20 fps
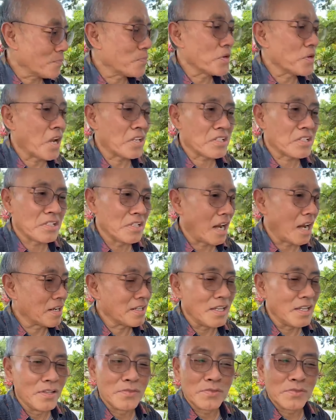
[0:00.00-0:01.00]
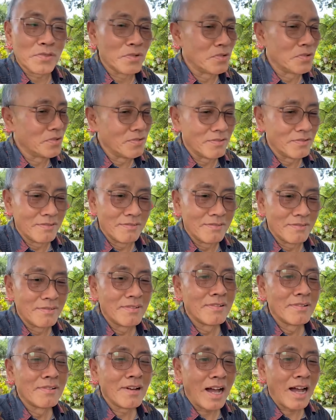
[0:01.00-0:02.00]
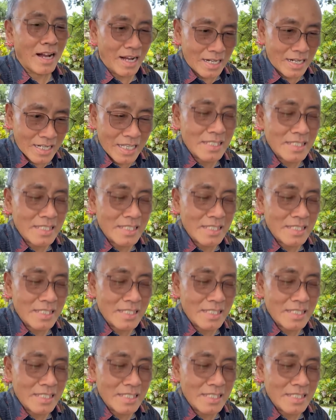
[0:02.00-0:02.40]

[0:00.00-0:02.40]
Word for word: Keberhasilan itu akan